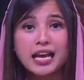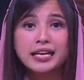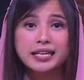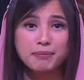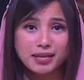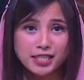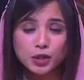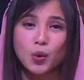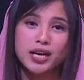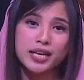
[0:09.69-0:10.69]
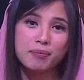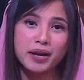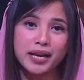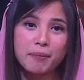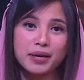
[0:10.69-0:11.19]
Di masa tuanya
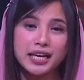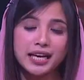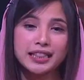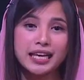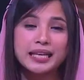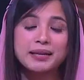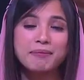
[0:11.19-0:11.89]
mereka meningkatkan